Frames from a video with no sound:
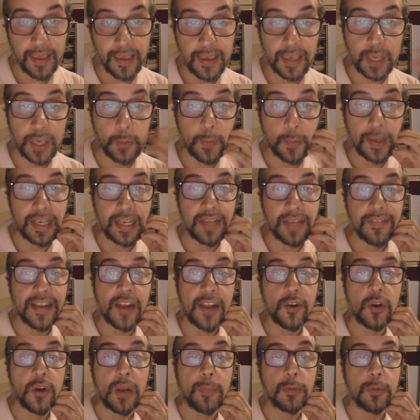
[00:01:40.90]
i quali
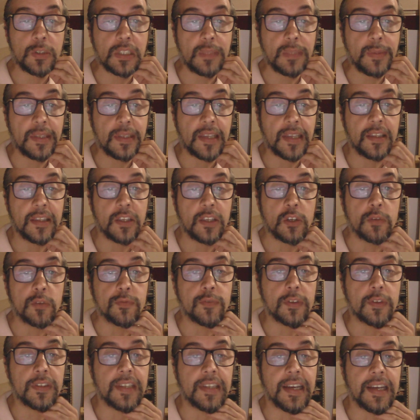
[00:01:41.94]
avranno la possibilità di
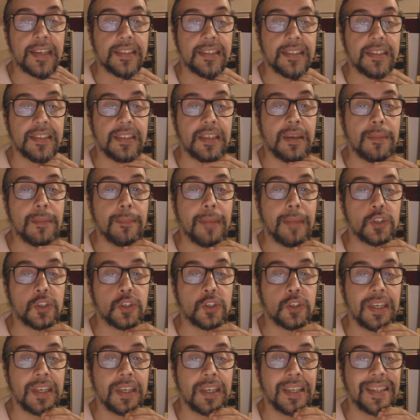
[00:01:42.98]
confrontarsi in
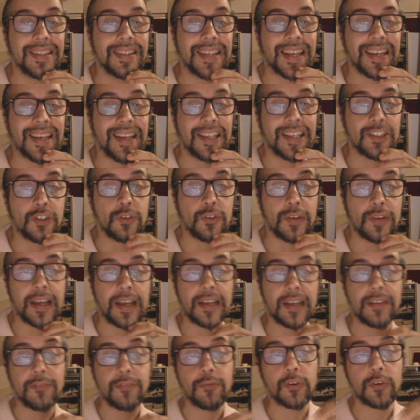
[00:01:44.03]
match
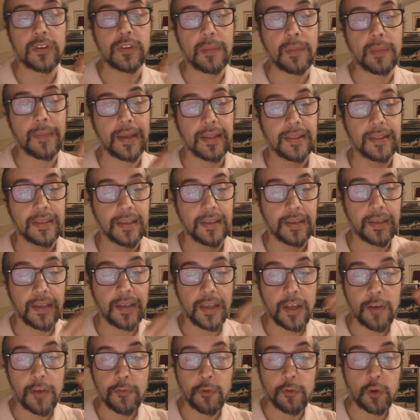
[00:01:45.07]
internazionali fortemente
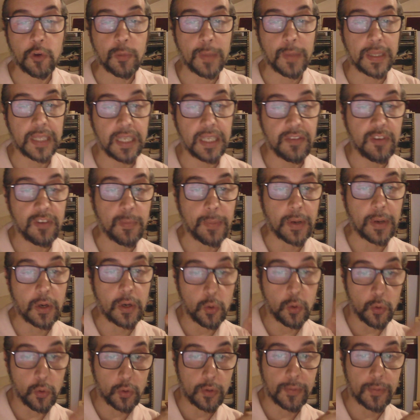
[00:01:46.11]
formativi per
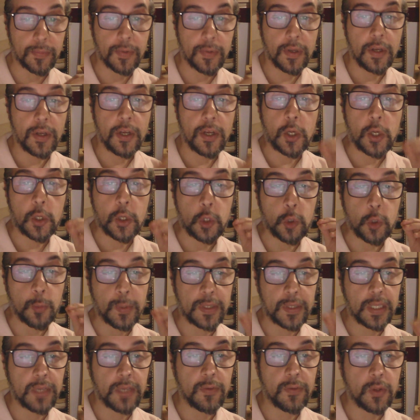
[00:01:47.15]
loro.
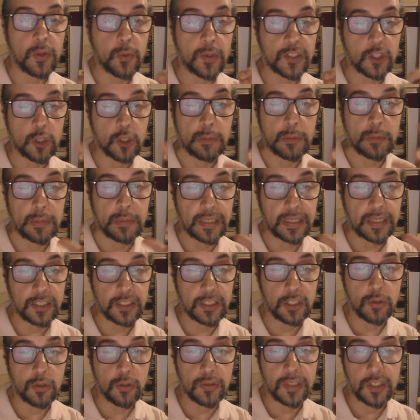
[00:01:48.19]
L'obiettivo di questa
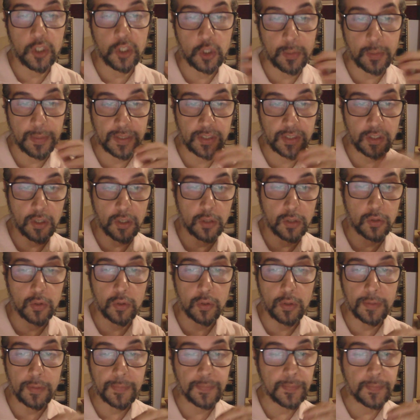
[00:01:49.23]
collaborazione, dice
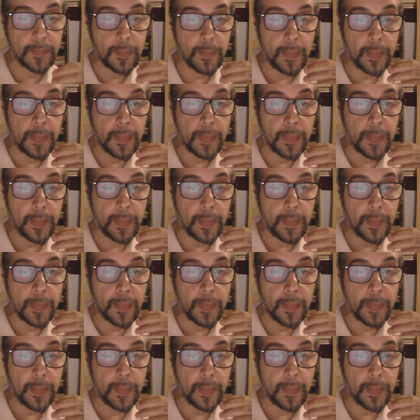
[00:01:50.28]
Pessotto,